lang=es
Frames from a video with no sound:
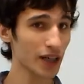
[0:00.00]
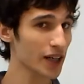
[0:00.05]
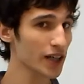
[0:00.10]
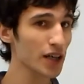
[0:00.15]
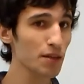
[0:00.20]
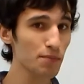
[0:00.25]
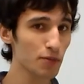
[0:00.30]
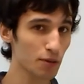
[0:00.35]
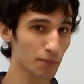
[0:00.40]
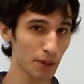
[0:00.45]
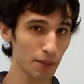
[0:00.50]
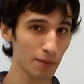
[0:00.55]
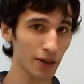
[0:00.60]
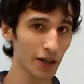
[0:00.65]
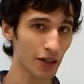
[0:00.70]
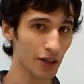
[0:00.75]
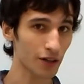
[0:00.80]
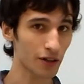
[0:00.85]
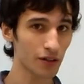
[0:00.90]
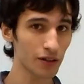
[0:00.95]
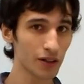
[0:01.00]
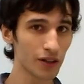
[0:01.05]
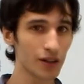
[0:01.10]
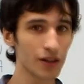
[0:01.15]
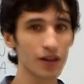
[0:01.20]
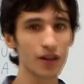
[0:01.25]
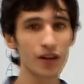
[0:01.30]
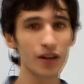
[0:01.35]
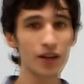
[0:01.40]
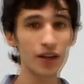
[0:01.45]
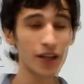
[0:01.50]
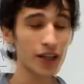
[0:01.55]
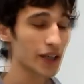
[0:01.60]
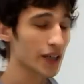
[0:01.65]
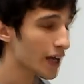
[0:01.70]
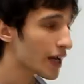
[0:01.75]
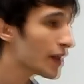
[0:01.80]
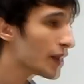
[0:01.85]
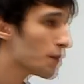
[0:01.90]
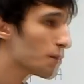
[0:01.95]
transcripto primario. ¿Y
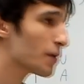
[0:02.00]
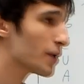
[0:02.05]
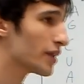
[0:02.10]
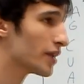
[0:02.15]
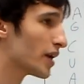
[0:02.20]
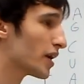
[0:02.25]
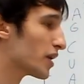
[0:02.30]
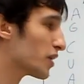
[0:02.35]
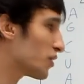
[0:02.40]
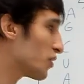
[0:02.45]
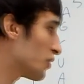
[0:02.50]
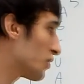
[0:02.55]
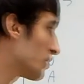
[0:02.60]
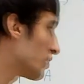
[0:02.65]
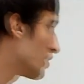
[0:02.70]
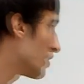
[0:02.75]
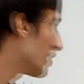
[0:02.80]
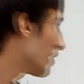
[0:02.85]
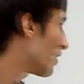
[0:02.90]
de qué depende esto?